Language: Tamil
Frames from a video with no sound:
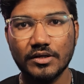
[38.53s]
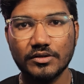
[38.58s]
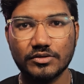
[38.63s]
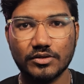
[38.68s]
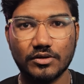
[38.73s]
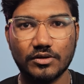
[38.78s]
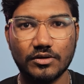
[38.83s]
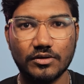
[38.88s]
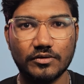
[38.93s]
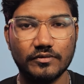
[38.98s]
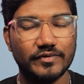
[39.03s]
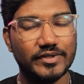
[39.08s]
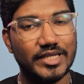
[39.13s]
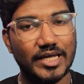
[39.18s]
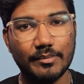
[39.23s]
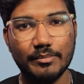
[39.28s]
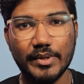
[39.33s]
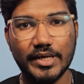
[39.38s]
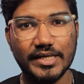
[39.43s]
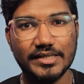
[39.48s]
ஸோ வித்
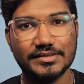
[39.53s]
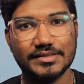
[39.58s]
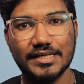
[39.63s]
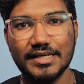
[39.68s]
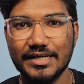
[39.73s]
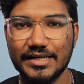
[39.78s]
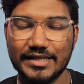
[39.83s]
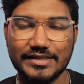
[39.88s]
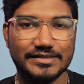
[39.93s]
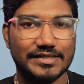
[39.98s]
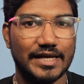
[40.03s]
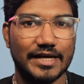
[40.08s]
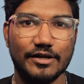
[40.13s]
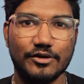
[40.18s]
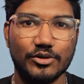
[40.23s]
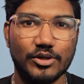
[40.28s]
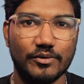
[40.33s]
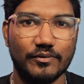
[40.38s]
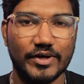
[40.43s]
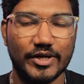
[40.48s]
தட் பீயிங் சார் லெட்ஸ் கேட்
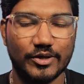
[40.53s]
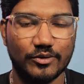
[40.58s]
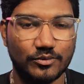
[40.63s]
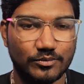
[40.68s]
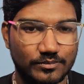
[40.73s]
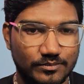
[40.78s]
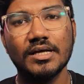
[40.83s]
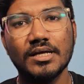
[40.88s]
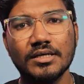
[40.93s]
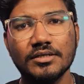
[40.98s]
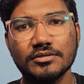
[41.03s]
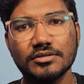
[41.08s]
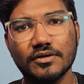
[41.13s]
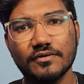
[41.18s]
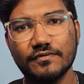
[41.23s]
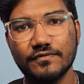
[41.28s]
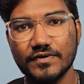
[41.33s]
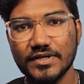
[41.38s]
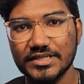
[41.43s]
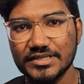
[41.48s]
இன் த வீடியோ ஸோ
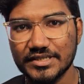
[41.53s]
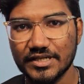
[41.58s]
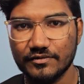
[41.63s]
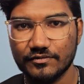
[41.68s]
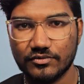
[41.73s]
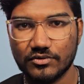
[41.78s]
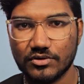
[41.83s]
ஃபர்ஸ்ட் அண்ட்